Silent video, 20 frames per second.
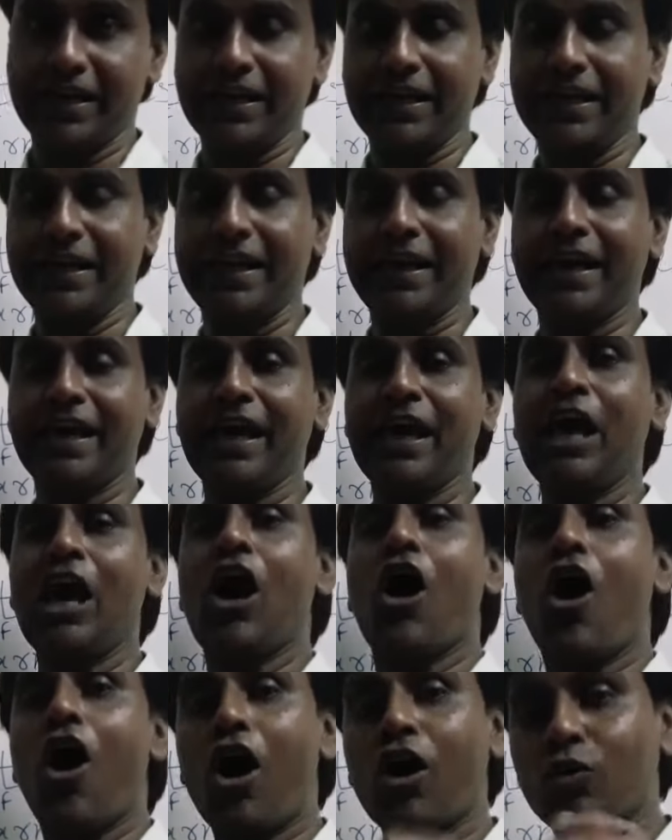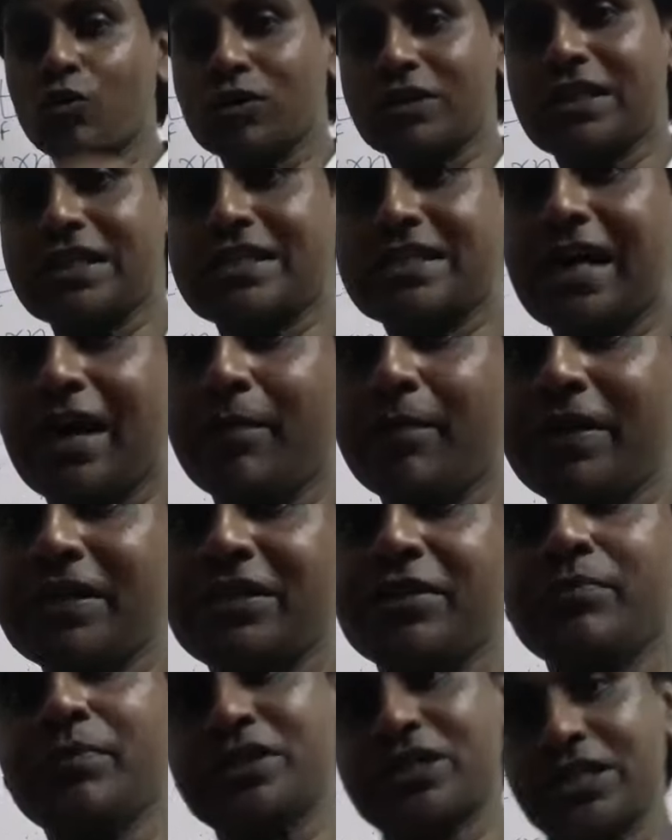के लिए और उसके सामने
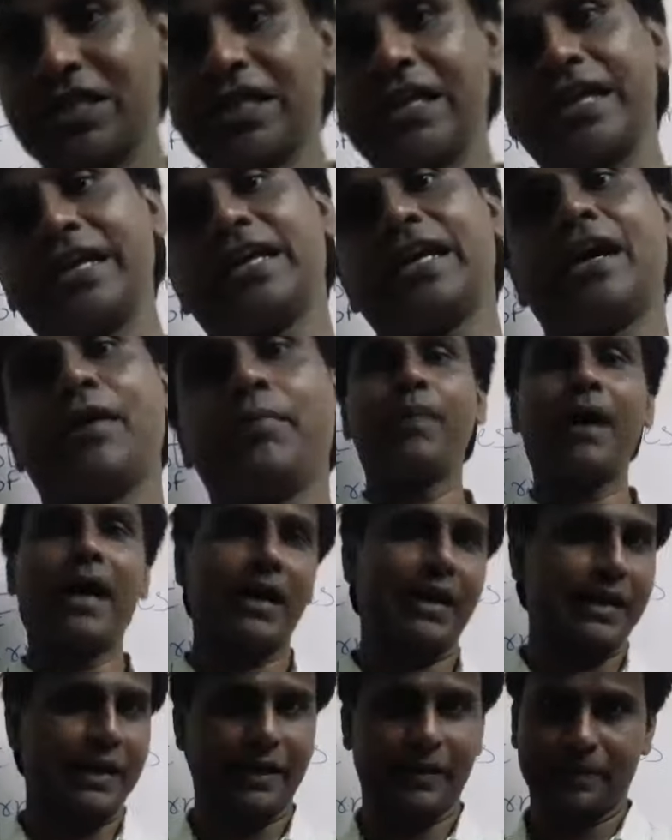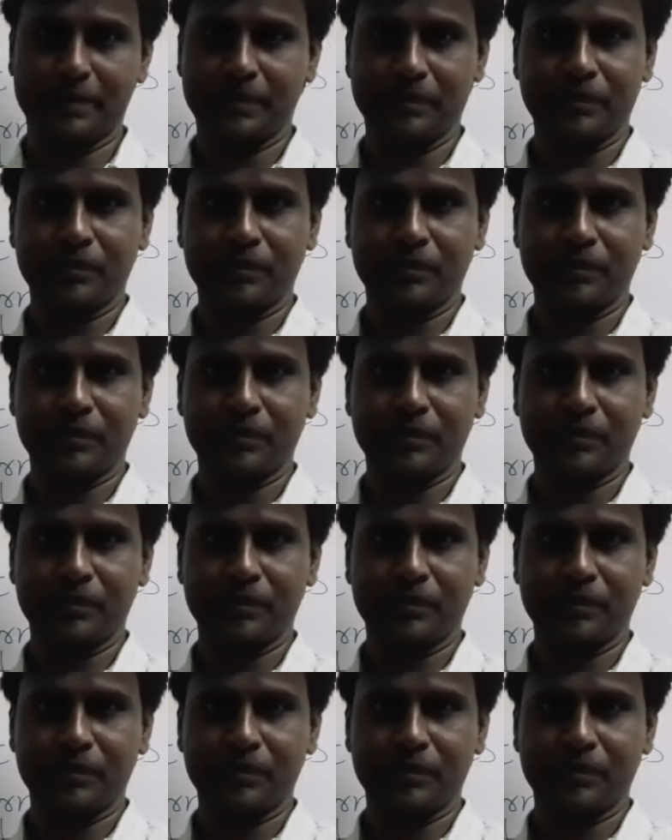से मछली लेके भाग गए